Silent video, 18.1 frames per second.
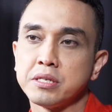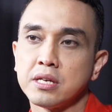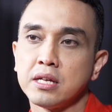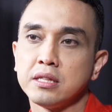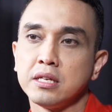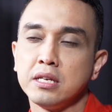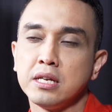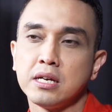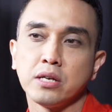
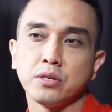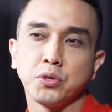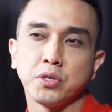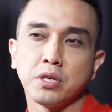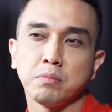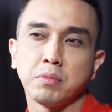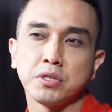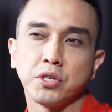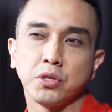saat ini
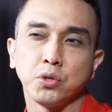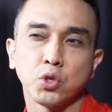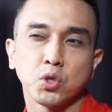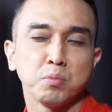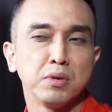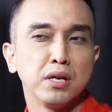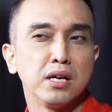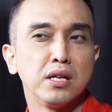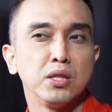kasusnya masih
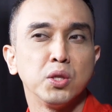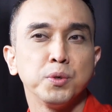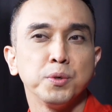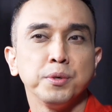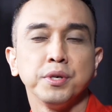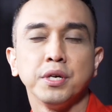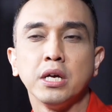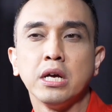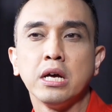terus
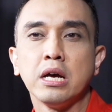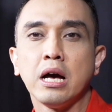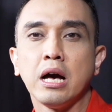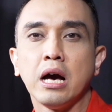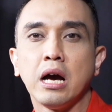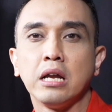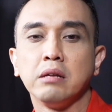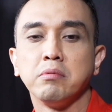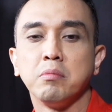menggantung.
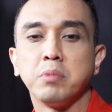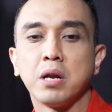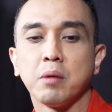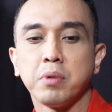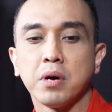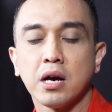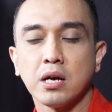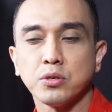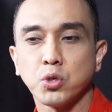Ada
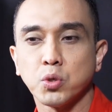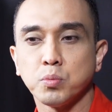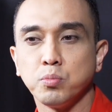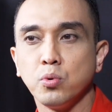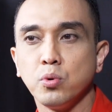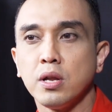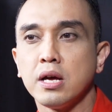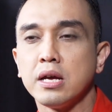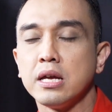beberapa kasus
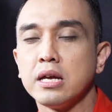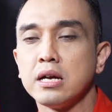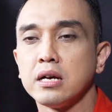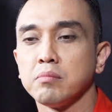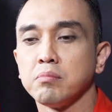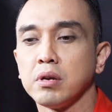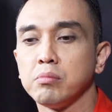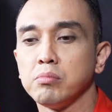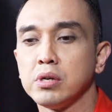pula yang
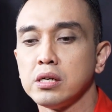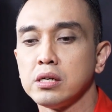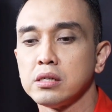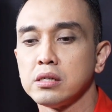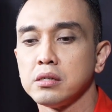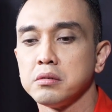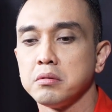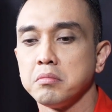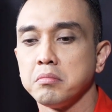
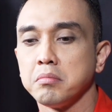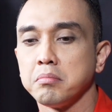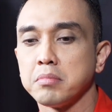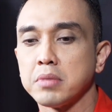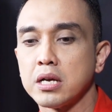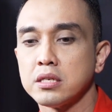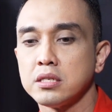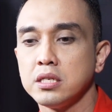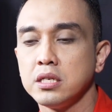memang
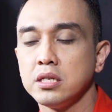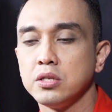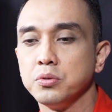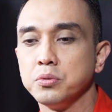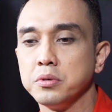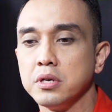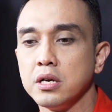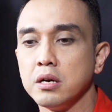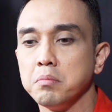masih
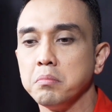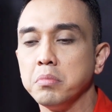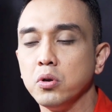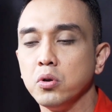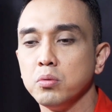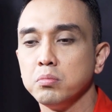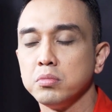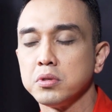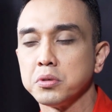juga
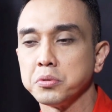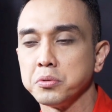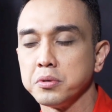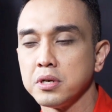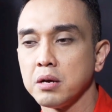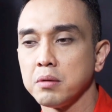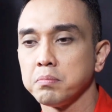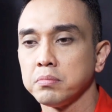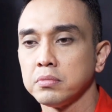belum
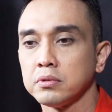terungkap.